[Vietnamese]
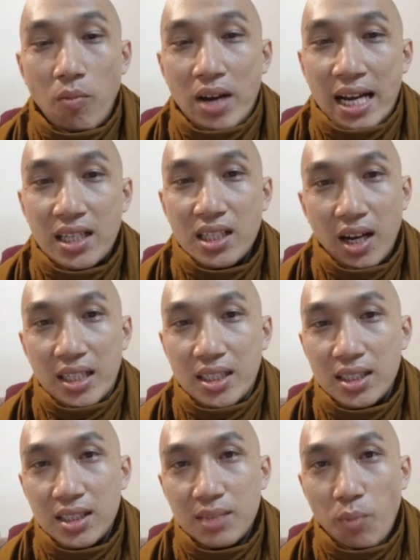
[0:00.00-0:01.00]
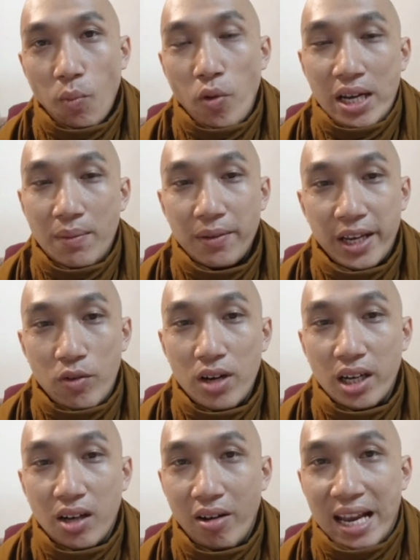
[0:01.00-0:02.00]
trong ăn ăn một buổi đây phải
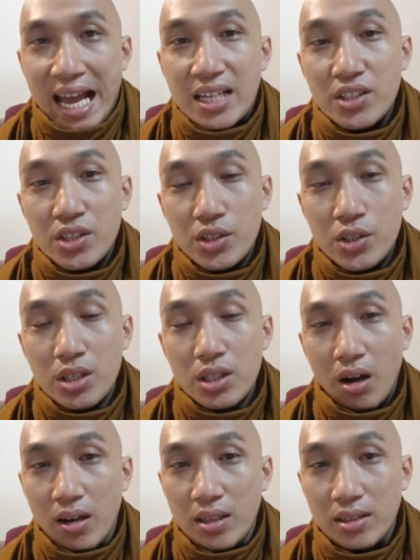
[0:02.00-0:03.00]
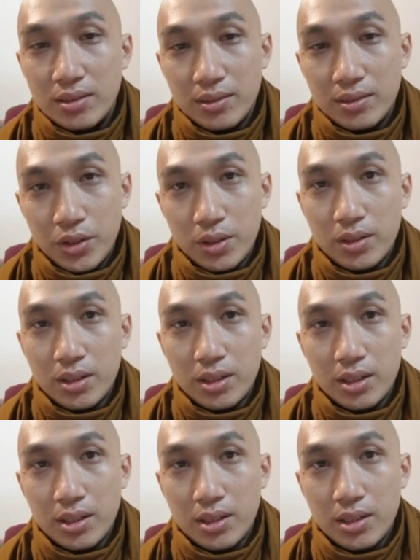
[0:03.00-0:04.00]
hiểu là gọi là ăn trước ngọ trước
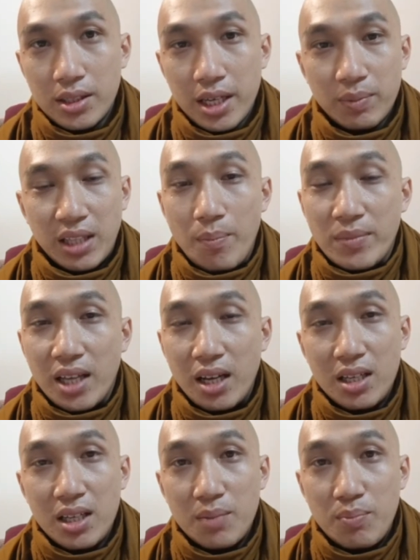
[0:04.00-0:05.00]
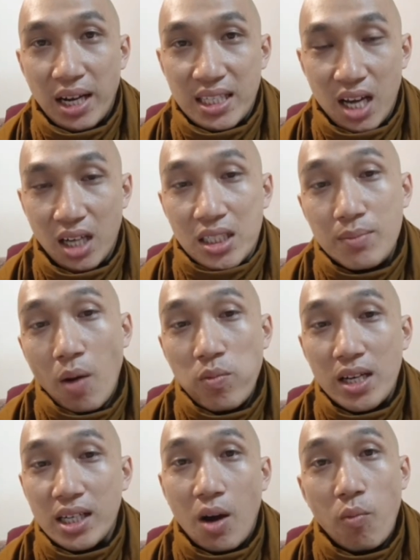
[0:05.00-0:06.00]
ờ, khi tới tới mặt trời đứng
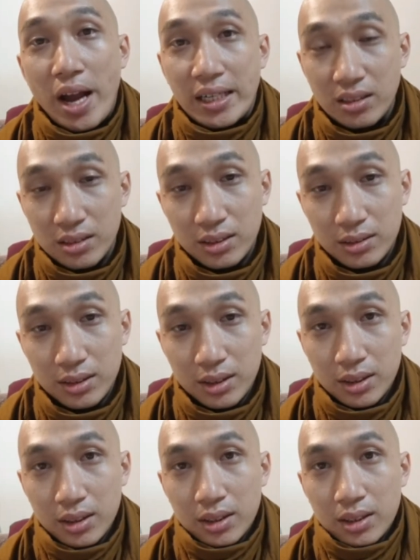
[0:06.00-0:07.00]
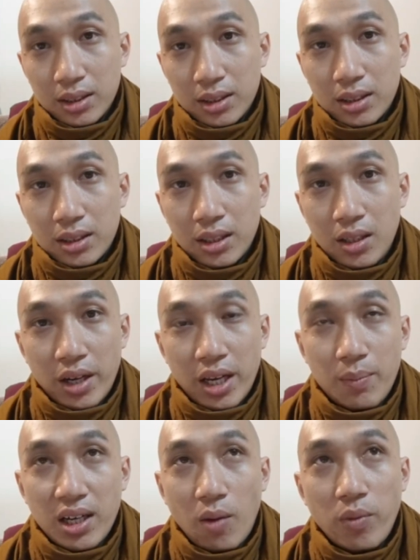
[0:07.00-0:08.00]
bóng là không ăn nữa chứ đôi
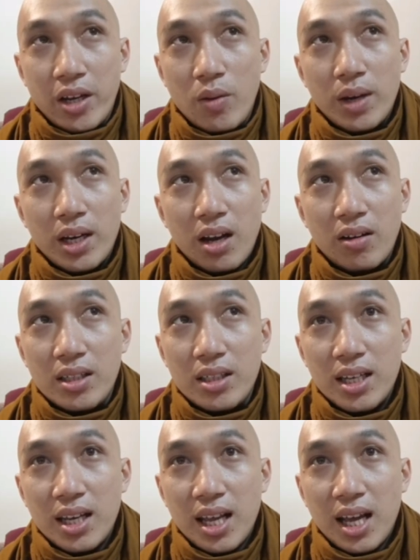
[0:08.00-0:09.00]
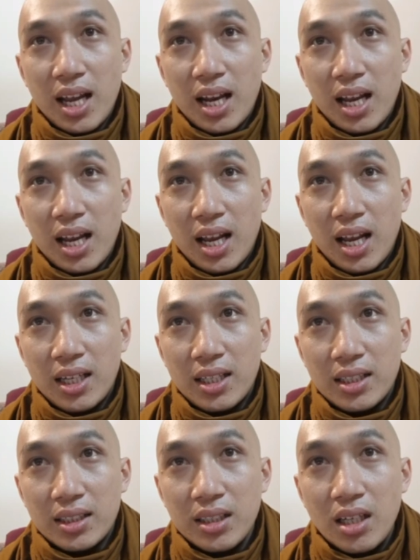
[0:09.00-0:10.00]
khi mình không hiểu mình nói là
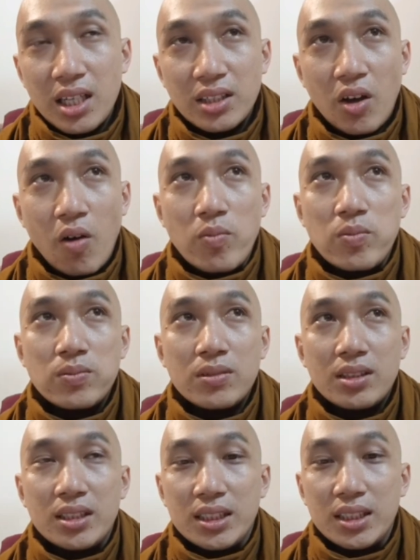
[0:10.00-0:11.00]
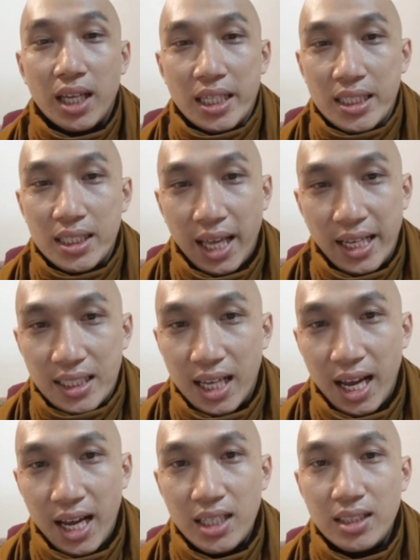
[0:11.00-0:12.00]
đức thế tôn chỉ
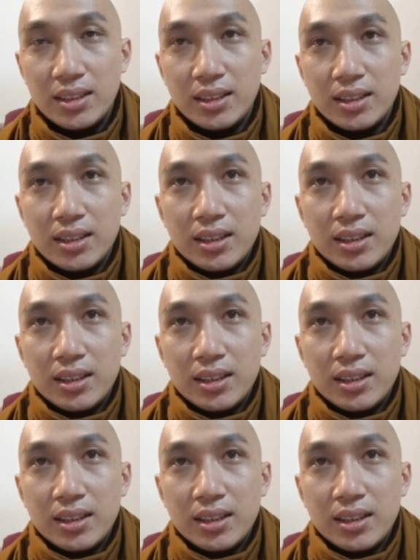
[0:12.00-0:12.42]
tán tháng